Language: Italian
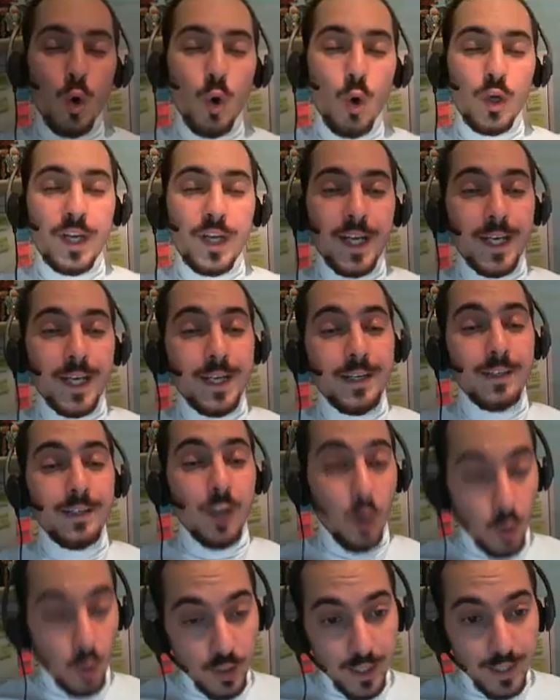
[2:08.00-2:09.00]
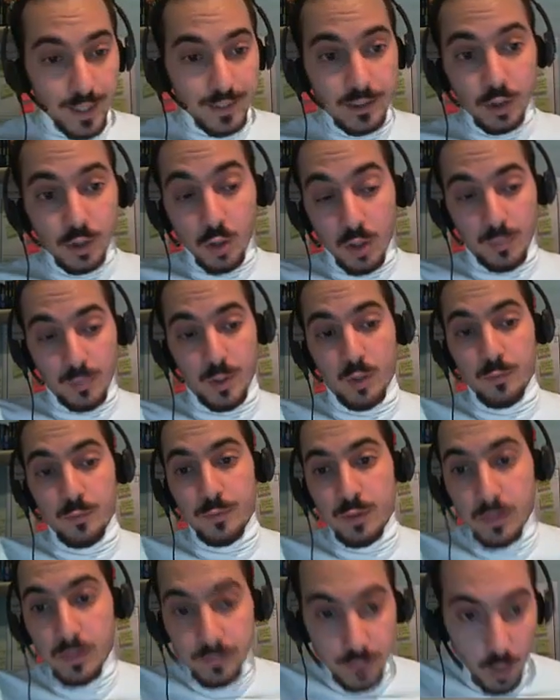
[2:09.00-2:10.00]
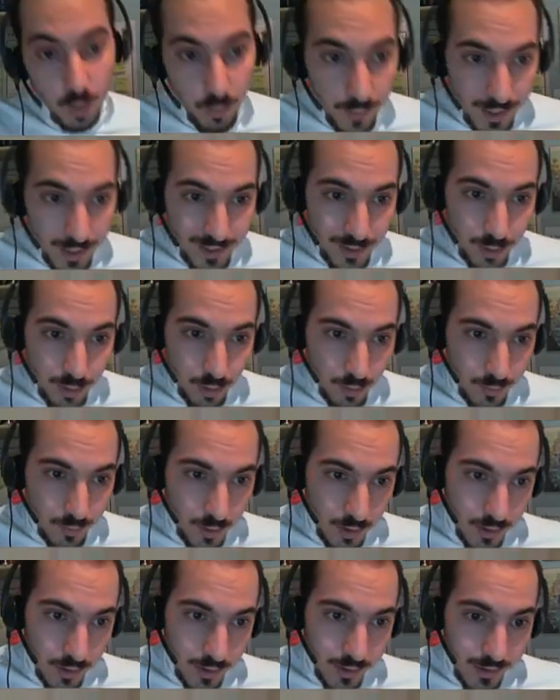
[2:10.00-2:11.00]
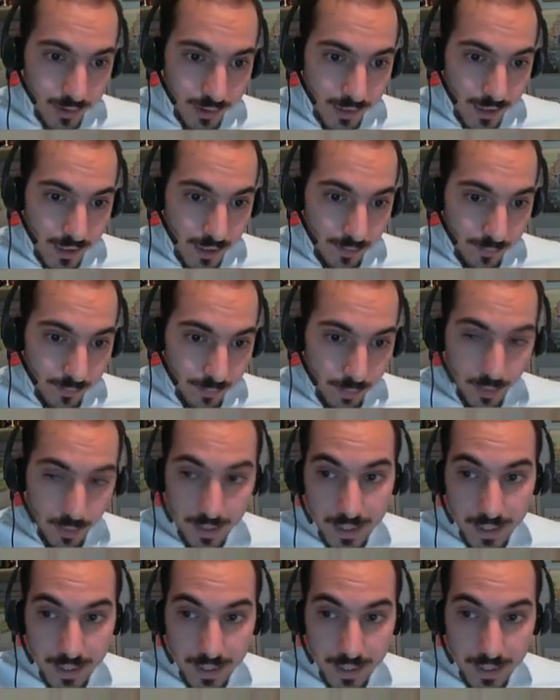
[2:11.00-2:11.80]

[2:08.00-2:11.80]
Ok, ok, sono pronto. Ho messo eh, il